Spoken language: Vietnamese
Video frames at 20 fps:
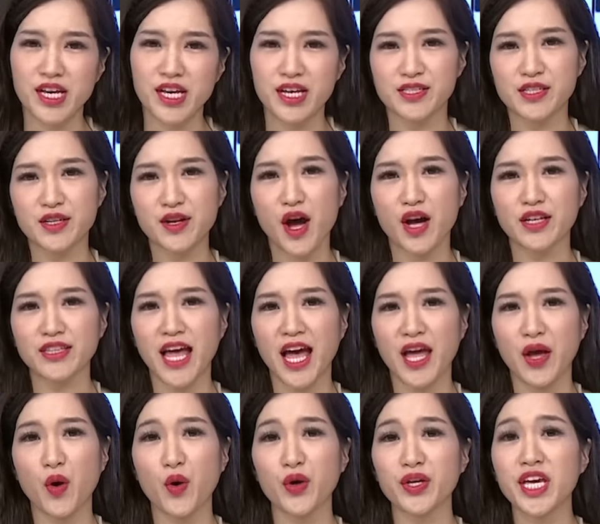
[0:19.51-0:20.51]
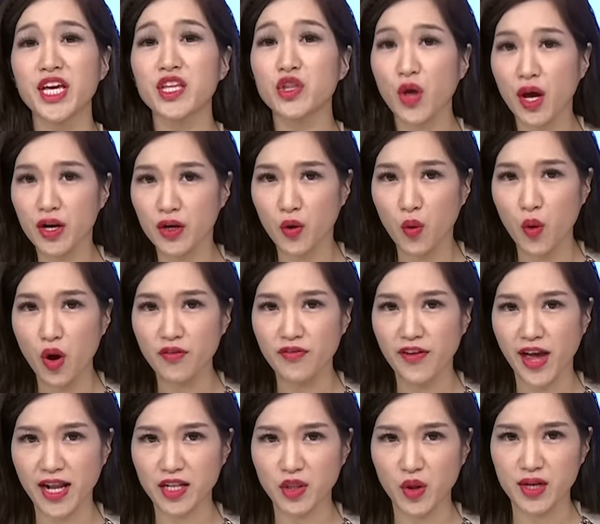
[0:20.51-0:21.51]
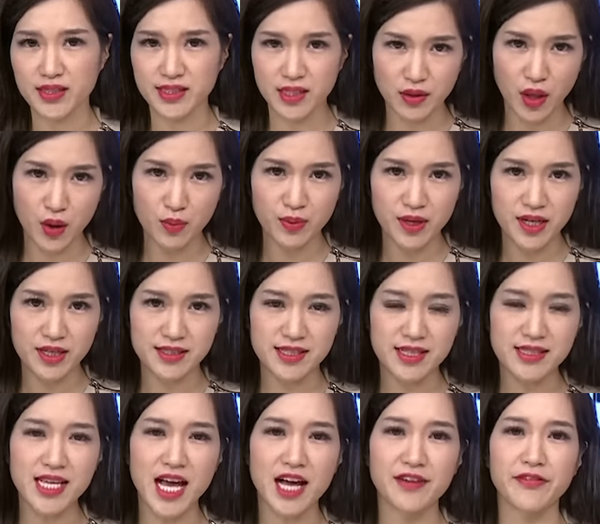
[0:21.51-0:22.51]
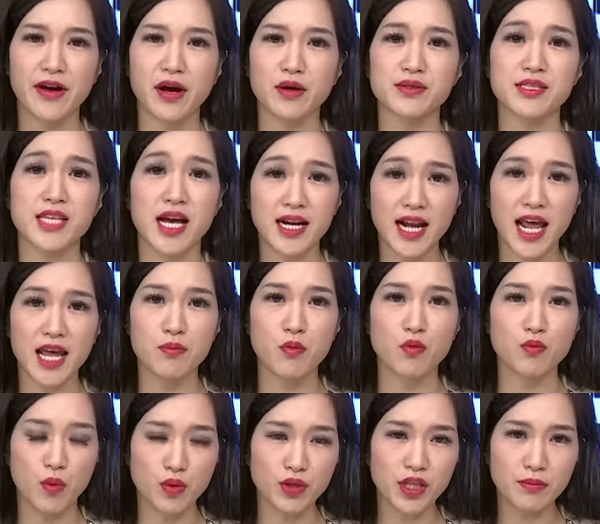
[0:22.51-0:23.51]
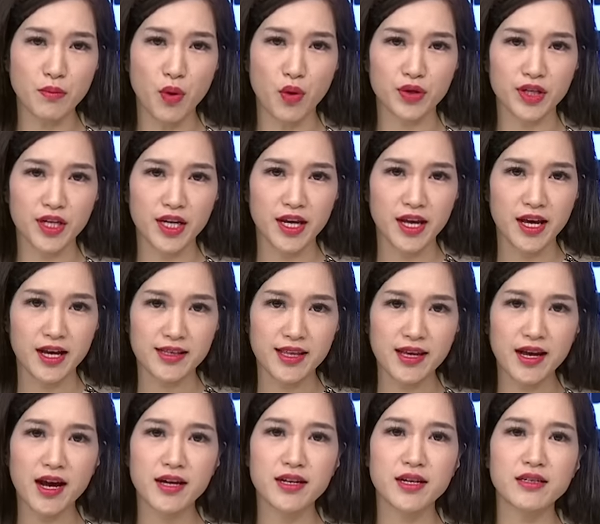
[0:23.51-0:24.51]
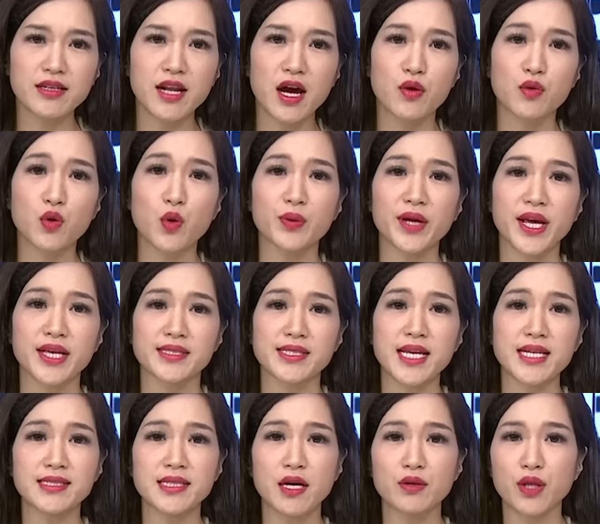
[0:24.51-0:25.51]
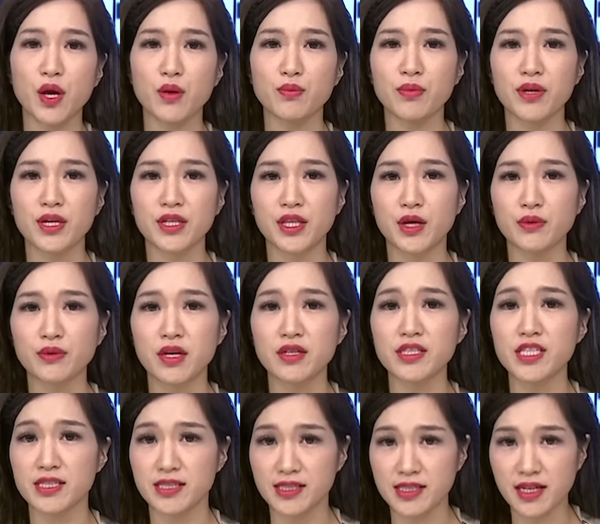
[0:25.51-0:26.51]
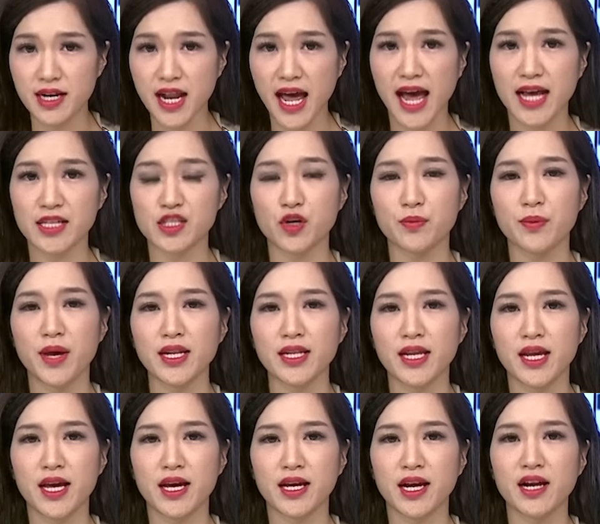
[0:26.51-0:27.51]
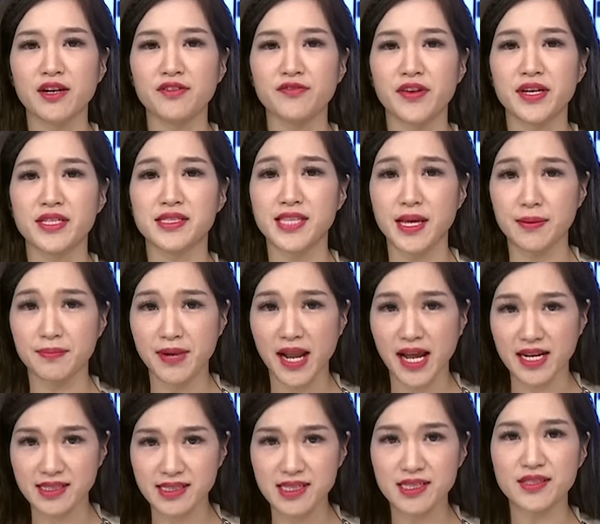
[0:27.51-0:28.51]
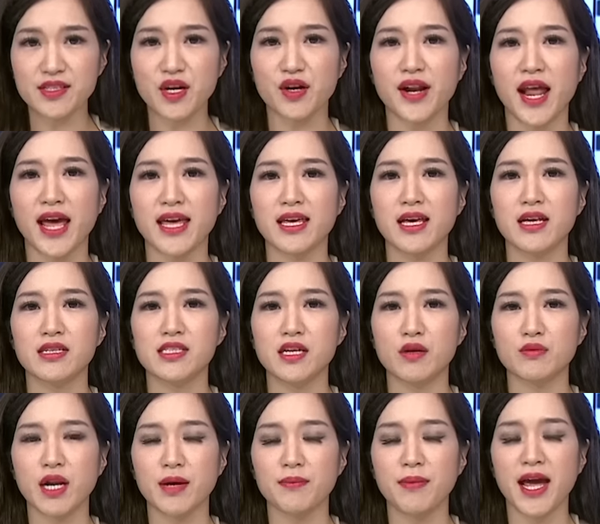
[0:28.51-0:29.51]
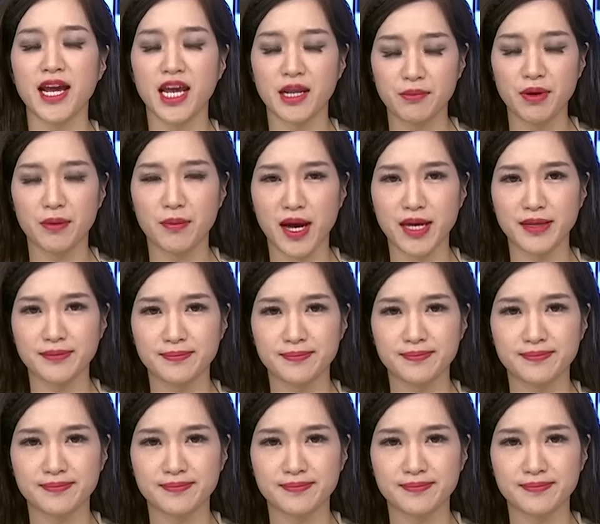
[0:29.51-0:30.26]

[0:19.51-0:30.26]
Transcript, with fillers: Do đó tại hội nghị toàn quốc về an toàn giao thông diễn ra vào sáng nay mùng 4 tháng 1 thì người đứng đầu cục cảnh sát giao thông Thiếu tướng Trần Sơn Hà cho biết cần phải dẹp nạn xin sỏ này trong năm 2017.